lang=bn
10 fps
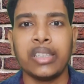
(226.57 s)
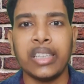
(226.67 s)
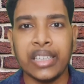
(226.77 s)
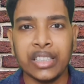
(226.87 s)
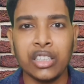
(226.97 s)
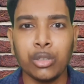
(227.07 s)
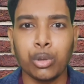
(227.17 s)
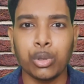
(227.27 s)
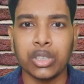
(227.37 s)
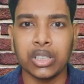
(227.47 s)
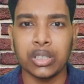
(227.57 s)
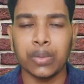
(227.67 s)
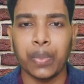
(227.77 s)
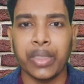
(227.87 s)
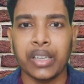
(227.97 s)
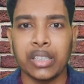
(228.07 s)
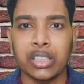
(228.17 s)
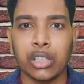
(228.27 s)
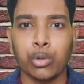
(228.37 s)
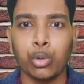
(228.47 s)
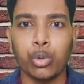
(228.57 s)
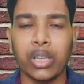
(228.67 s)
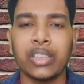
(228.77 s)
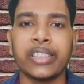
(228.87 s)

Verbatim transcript: এনজিও রয়েছে এছাড়াও রুরাল